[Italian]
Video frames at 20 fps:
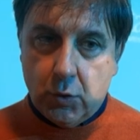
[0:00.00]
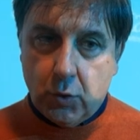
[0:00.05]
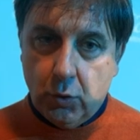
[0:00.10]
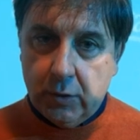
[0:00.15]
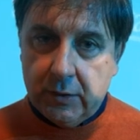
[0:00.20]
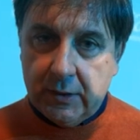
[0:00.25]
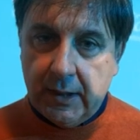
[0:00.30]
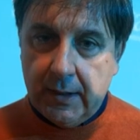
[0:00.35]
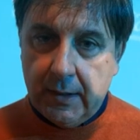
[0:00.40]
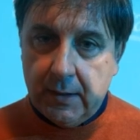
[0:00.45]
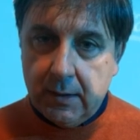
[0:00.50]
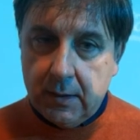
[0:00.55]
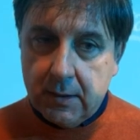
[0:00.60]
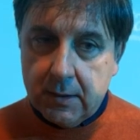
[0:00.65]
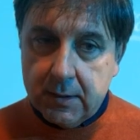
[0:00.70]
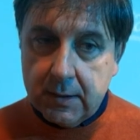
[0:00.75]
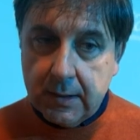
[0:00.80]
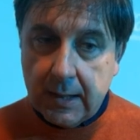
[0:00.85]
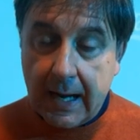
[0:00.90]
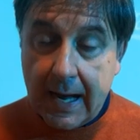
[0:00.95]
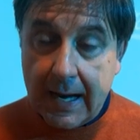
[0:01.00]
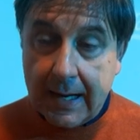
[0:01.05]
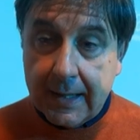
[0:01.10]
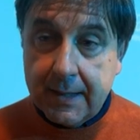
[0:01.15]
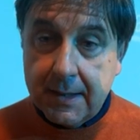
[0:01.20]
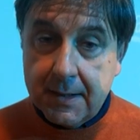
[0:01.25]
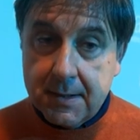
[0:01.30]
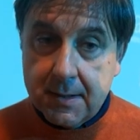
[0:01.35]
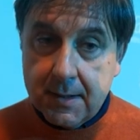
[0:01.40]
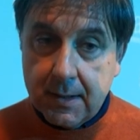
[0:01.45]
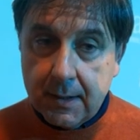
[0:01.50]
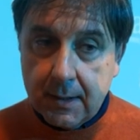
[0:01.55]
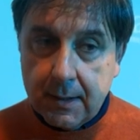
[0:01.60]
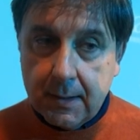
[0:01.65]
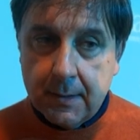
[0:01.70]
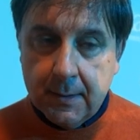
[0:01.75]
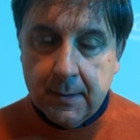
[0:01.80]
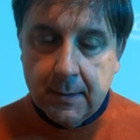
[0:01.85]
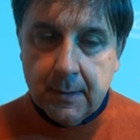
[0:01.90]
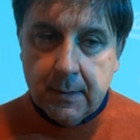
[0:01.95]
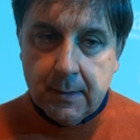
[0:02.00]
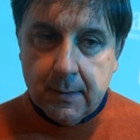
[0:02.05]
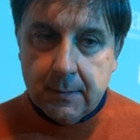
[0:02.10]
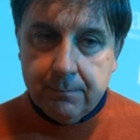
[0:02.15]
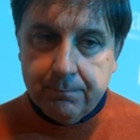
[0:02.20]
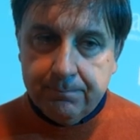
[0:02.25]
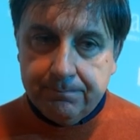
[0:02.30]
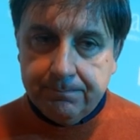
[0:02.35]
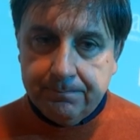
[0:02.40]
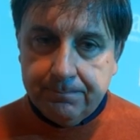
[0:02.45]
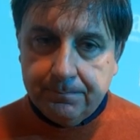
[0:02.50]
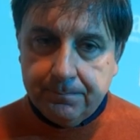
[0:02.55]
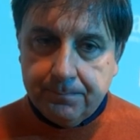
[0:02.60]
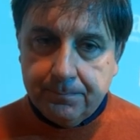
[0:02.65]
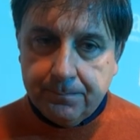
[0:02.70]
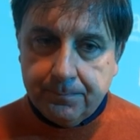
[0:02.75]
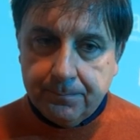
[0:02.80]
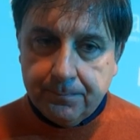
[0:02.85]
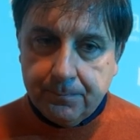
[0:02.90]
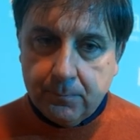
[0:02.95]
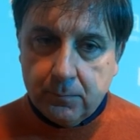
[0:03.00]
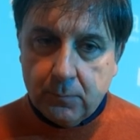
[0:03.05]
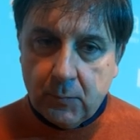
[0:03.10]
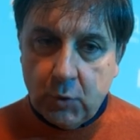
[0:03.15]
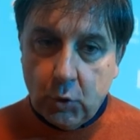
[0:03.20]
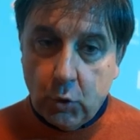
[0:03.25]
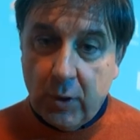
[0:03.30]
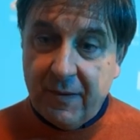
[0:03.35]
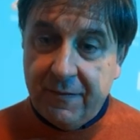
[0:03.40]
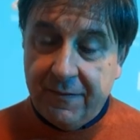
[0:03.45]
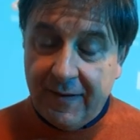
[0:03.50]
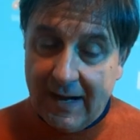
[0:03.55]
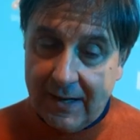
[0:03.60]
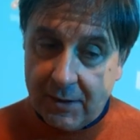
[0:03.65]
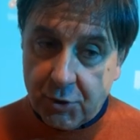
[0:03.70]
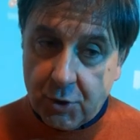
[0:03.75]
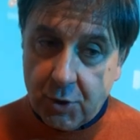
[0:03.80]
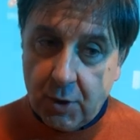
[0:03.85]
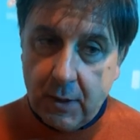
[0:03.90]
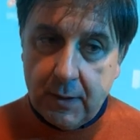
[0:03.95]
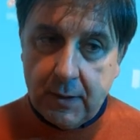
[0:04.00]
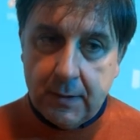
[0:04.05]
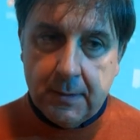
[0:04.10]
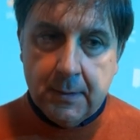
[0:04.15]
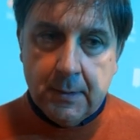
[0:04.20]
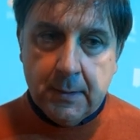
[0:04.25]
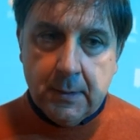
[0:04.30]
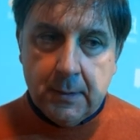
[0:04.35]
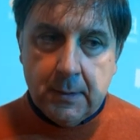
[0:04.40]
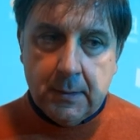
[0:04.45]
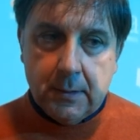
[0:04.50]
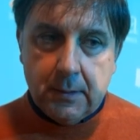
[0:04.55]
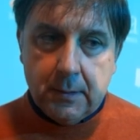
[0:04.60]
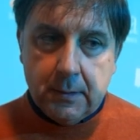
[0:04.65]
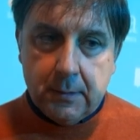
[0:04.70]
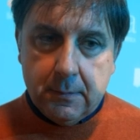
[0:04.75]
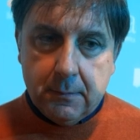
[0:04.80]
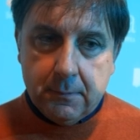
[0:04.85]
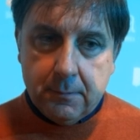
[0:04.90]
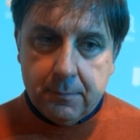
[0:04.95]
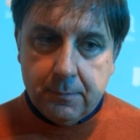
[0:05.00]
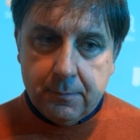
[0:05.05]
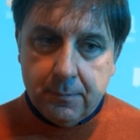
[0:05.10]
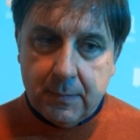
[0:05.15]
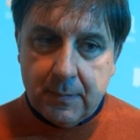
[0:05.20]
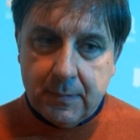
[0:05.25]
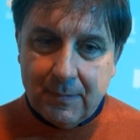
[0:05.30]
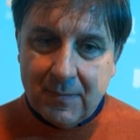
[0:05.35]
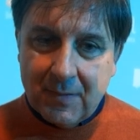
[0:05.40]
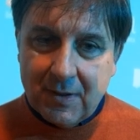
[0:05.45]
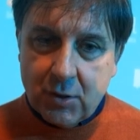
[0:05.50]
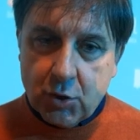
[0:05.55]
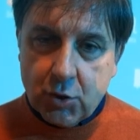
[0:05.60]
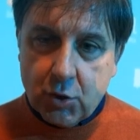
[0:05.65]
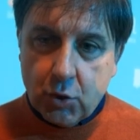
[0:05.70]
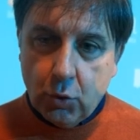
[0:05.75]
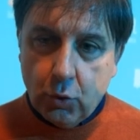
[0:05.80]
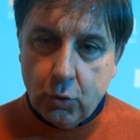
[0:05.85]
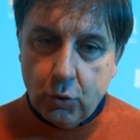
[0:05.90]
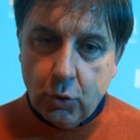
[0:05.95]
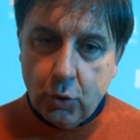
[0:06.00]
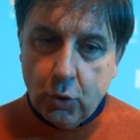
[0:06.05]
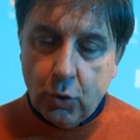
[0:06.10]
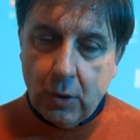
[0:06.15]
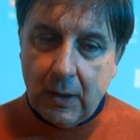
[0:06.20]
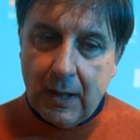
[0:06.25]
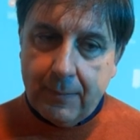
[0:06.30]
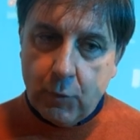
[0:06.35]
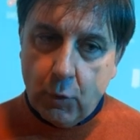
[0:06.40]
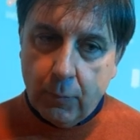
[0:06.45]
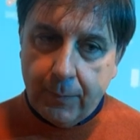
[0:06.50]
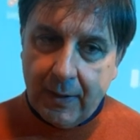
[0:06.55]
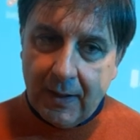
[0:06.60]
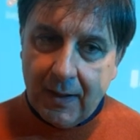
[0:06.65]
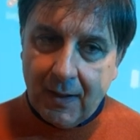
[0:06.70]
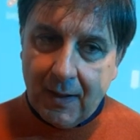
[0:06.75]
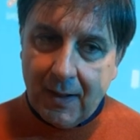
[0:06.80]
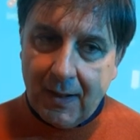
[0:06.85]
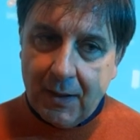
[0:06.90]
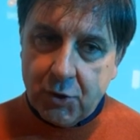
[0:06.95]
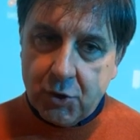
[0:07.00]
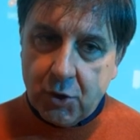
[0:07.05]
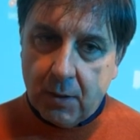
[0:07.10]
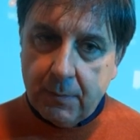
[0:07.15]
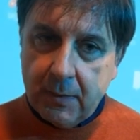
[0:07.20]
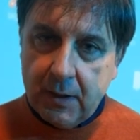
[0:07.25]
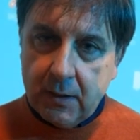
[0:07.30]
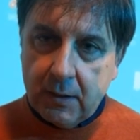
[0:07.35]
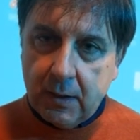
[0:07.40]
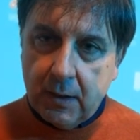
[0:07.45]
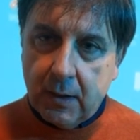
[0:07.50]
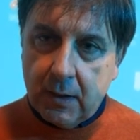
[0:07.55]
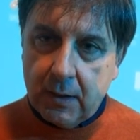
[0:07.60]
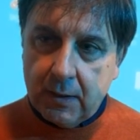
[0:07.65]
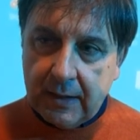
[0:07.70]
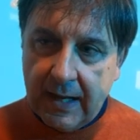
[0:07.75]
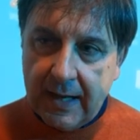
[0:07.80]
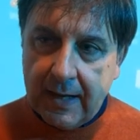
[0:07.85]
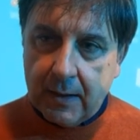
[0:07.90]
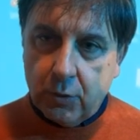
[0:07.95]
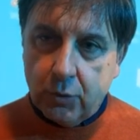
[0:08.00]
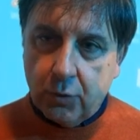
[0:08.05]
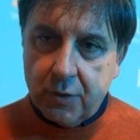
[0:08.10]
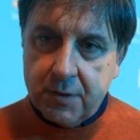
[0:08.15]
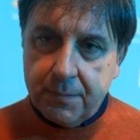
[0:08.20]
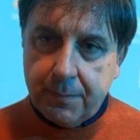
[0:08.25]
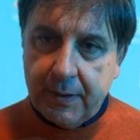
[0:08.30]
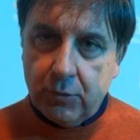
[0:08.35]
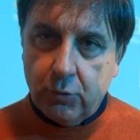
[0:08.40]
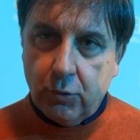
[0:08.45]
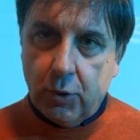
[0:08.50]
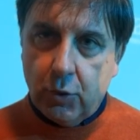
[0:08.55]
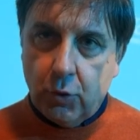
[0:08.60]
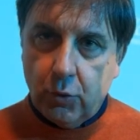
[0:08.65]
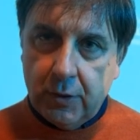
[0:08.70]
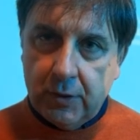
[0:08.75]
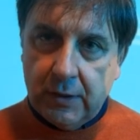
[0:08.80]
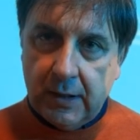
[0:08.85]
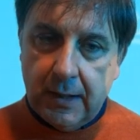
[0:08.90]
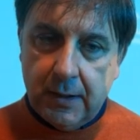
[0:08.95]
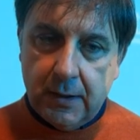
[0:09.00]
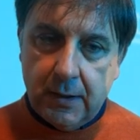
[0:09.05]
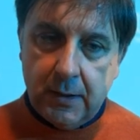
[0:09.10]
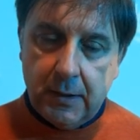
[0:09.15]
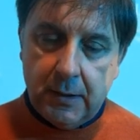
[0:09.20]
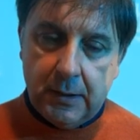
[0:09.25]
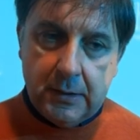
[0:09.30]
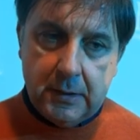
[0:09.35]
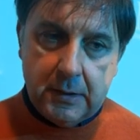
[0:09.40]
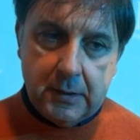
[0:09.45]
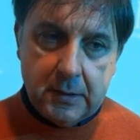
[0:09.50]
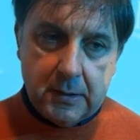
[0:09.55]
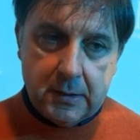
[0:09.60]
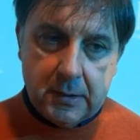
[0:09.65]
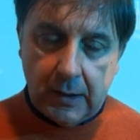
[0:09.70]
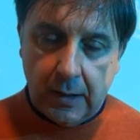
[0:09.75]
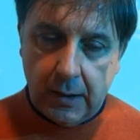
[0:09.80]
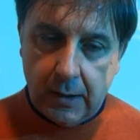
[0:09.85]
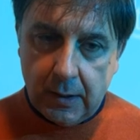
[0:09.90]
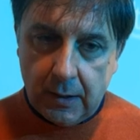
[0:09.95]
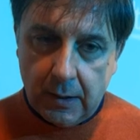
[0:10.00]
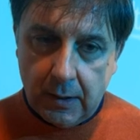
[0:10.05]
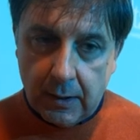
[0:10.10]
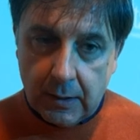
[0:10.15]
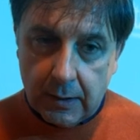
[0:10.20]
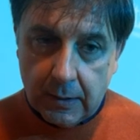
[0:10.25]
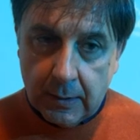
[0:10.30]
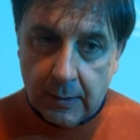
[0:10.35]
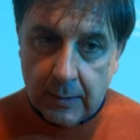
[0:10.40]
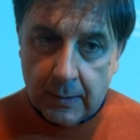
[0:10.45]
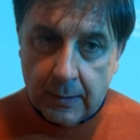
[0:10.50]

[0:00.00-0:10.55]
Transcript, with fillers: col tennis, anche se mh, mm, non è facile Ehm, sono a mio parere leggermente in ritardo rispetto ai coetanei stranieri,